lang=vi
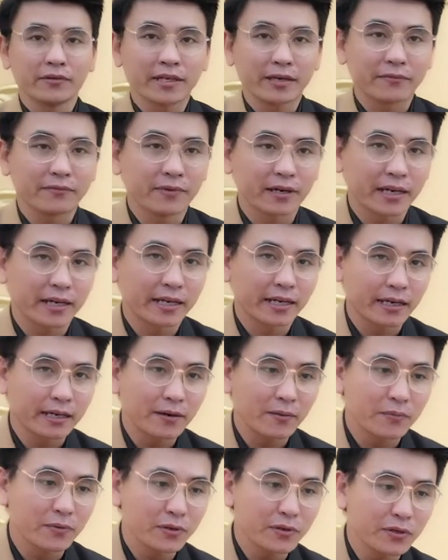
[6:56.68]
với trầm. Và Kỳ Lân
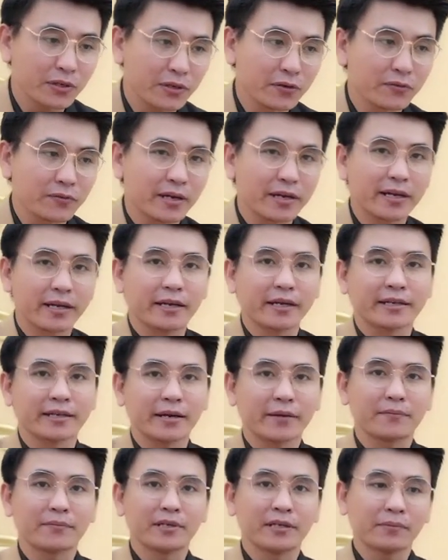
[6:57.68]
không nói nhiều về
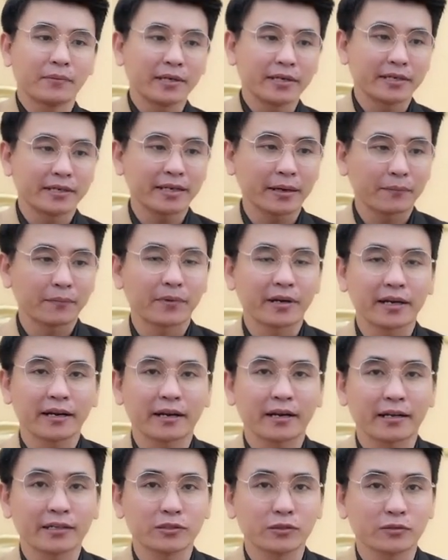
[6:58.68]
trầm nữa, bởi vì trầm Kỳ
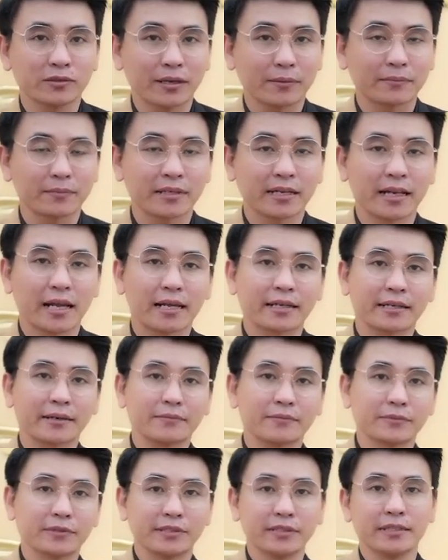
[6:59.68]
Lân là sưu tầm là trầm